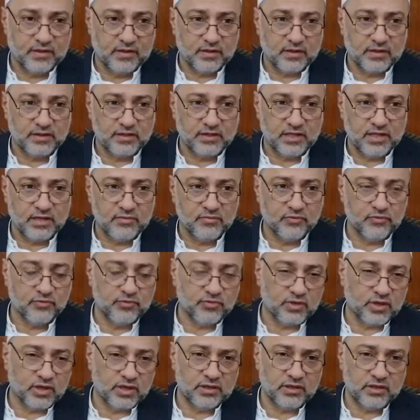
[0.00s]

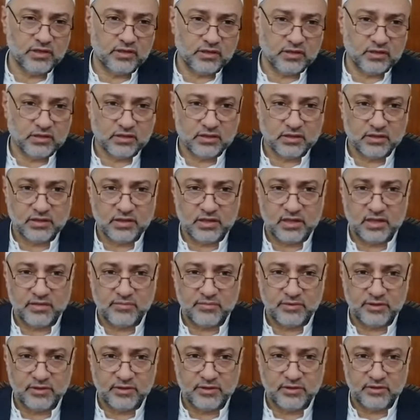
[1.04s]
قيامه غير
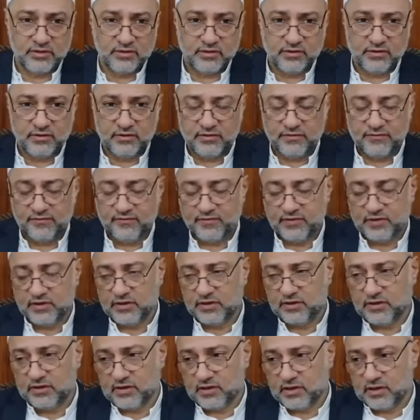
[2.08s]
قيامه
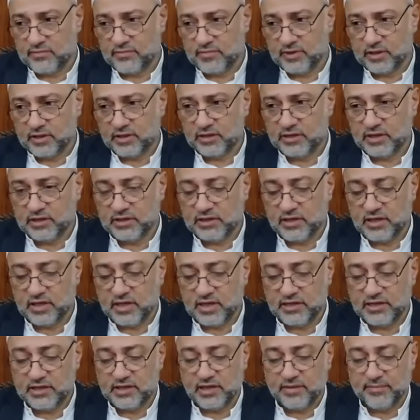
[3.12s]
في بقية
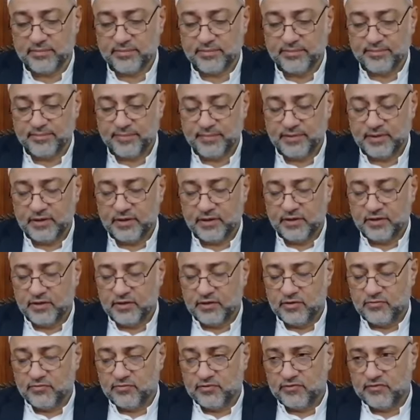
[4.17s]
الأيام
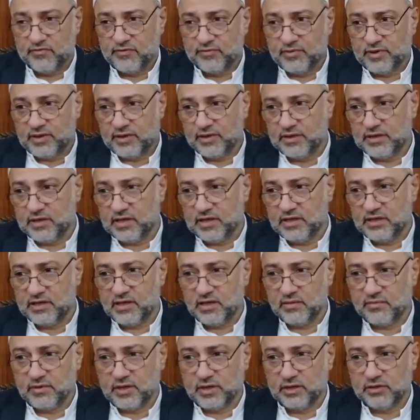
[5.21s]
وفي بعض
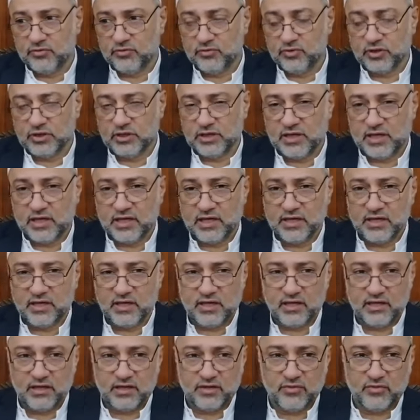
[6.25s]
الأيام قد نقل
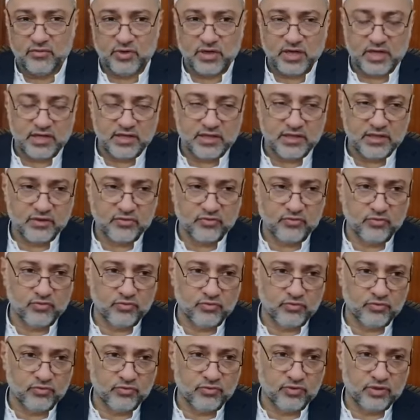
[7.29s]
لنا أنه كان
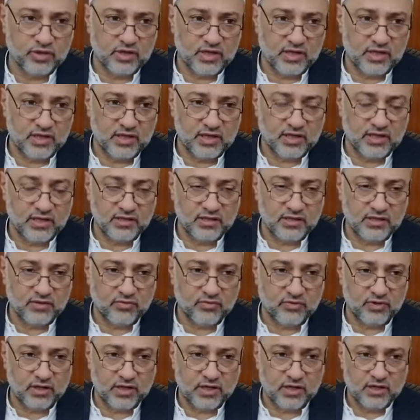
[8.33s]
يقوم الليل
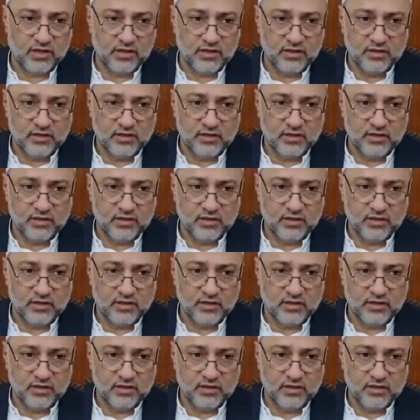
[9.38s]
كله